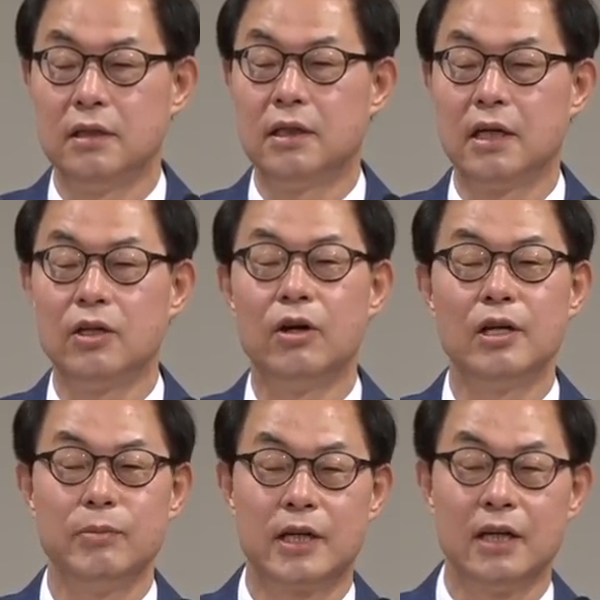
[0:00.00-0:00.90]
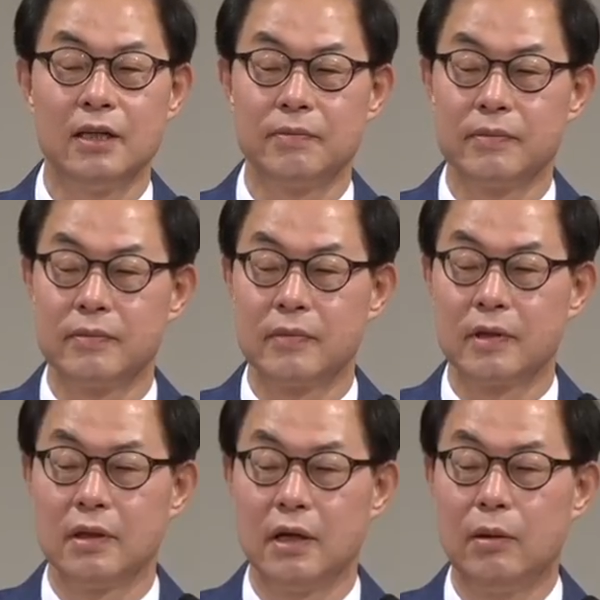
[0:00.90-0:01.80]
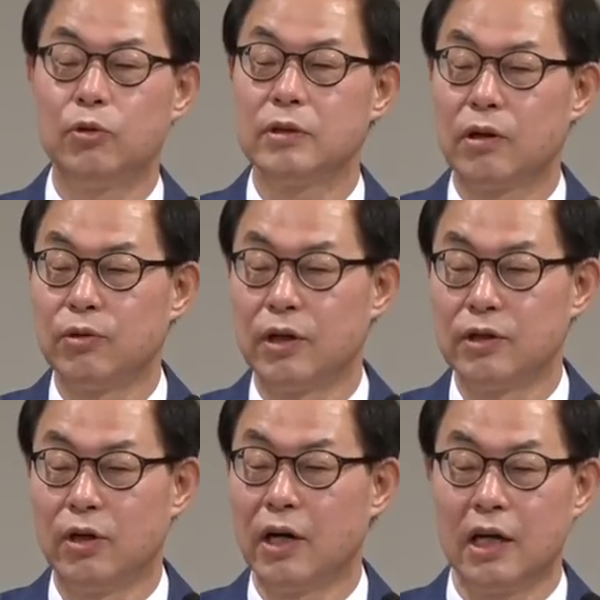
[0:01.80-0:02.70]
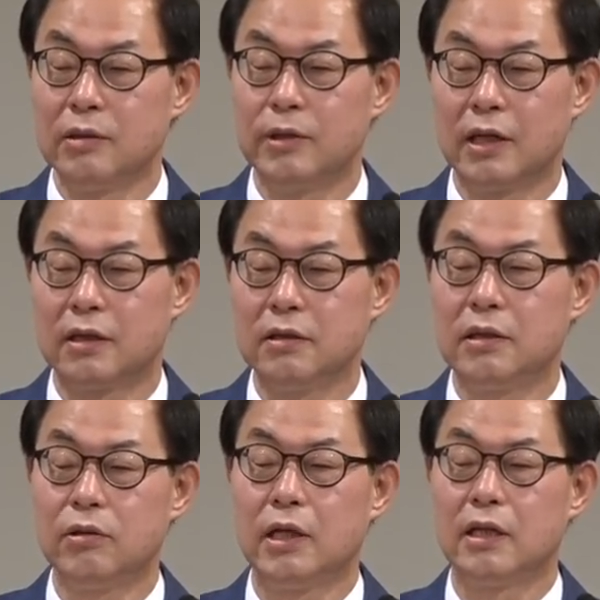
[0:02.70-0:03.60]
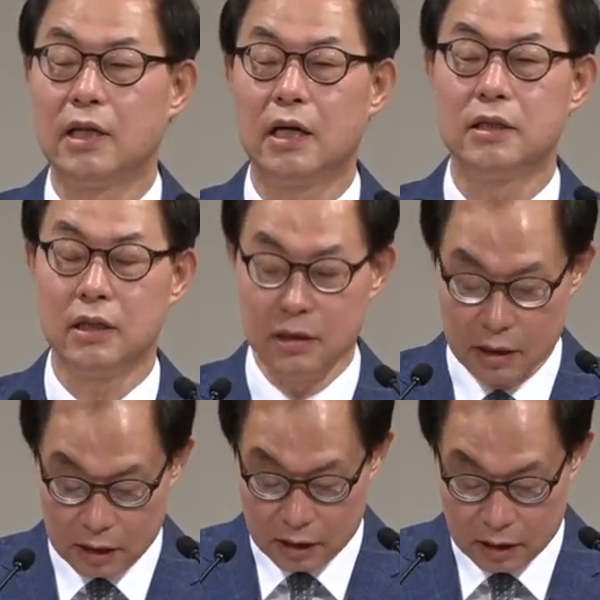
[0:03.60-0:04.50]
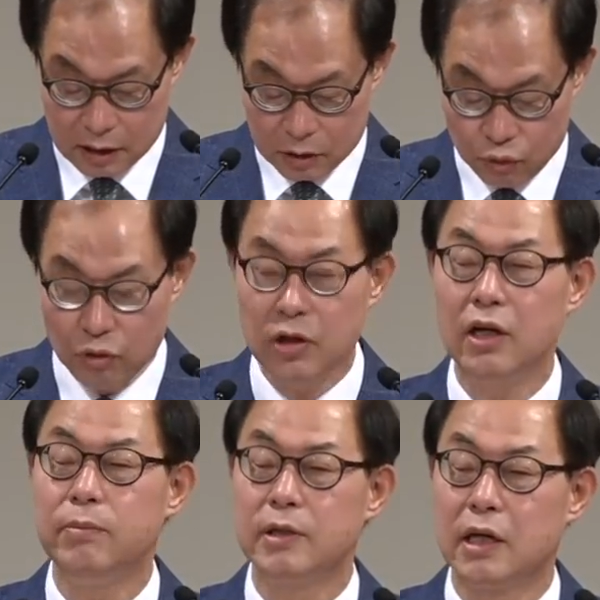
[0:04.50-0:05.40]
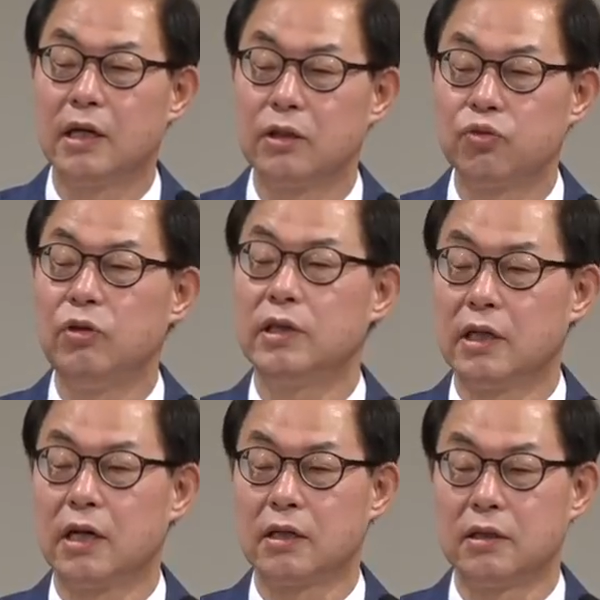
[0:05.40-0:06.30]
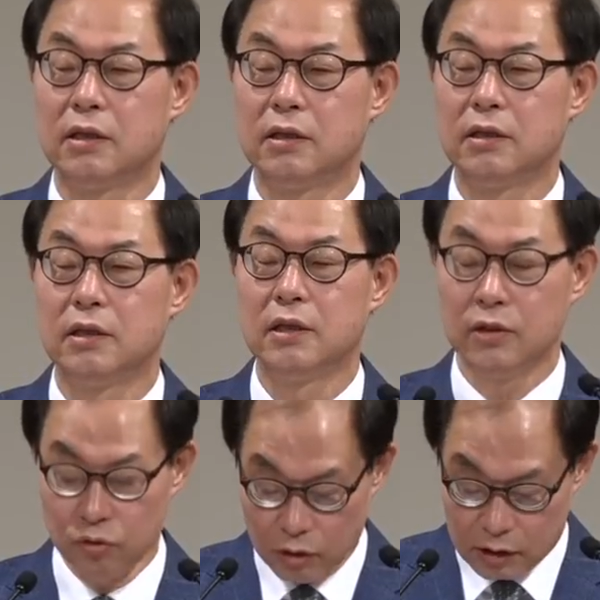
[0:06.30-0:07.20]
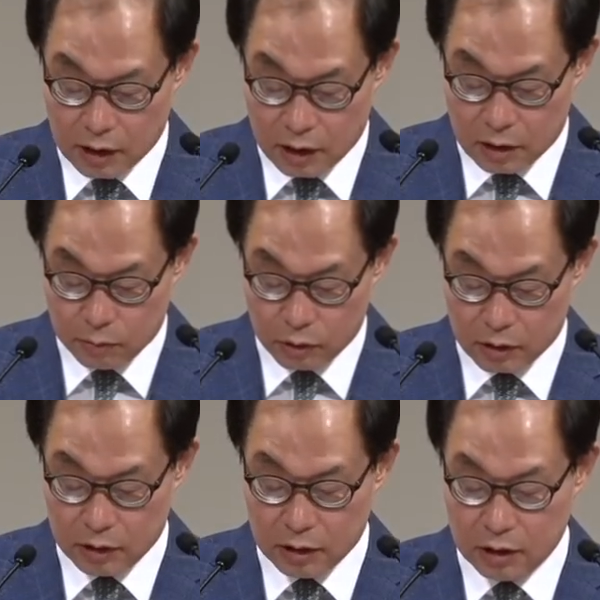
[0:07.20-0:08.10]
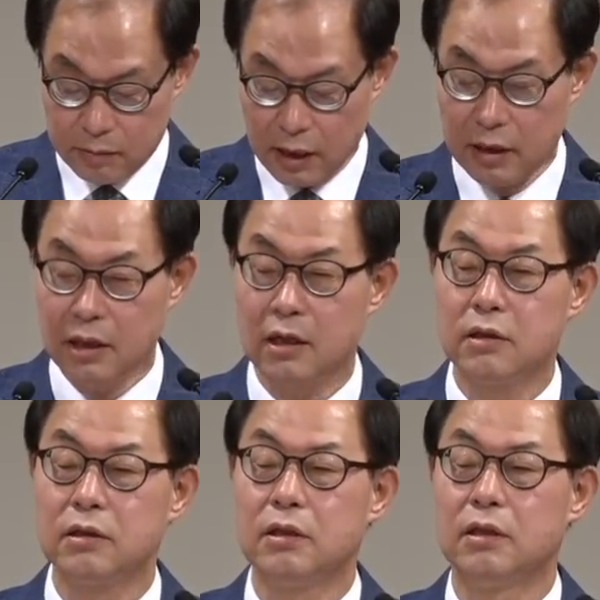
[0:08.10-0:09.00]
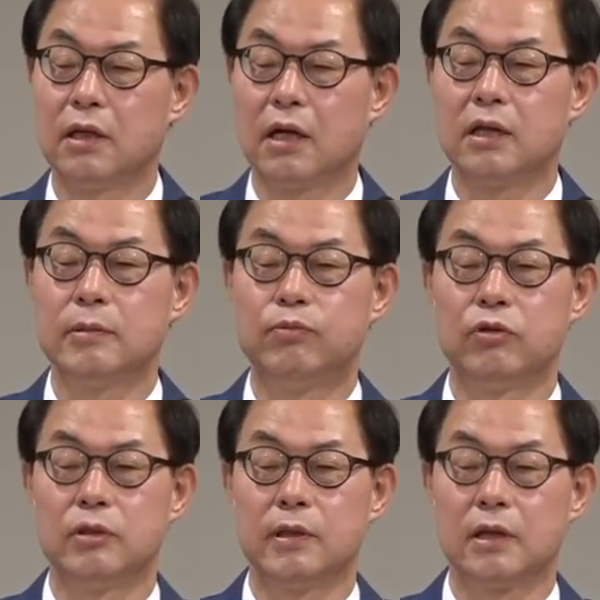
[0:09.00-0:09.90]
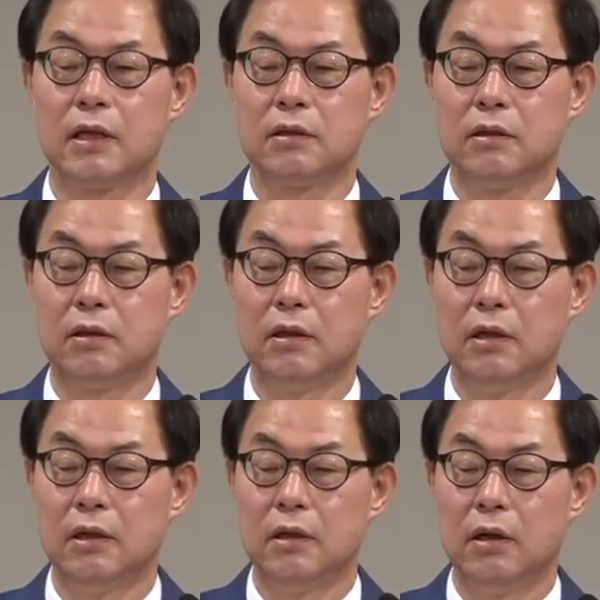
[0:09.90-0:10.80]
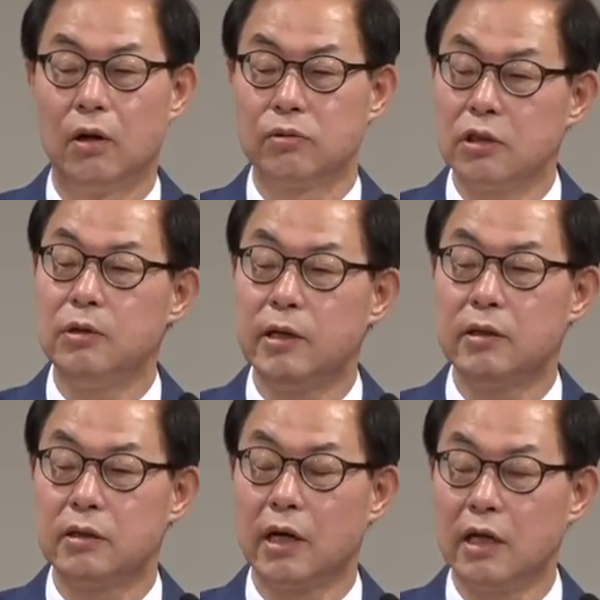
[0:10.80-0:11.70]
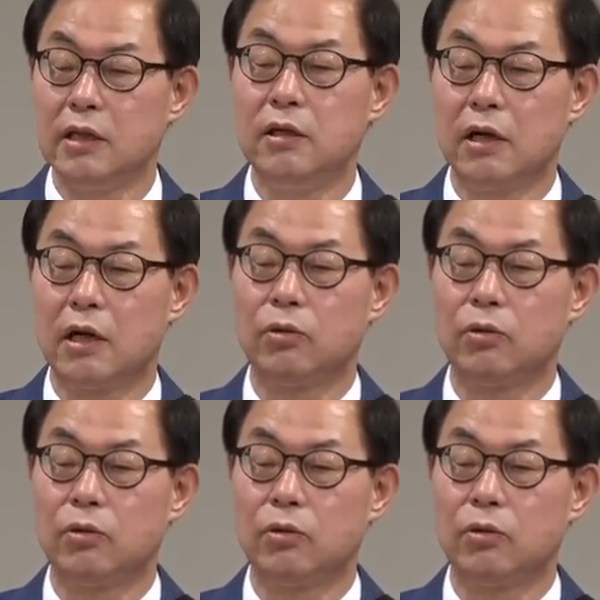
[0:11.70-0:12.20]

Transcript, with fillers: 인생이 여행입니까? 해보시라고요. 여행 아닙니다. 뜻대로 되는 게 아니에요. 인생이 순례입니다. 순례자라는 거예요. 순례자라는 건 뭐죠? 이끌림 당한다는 거죠. 하나님의 부르심에 따라서 어떤 힘에 의해서 내가 이끌려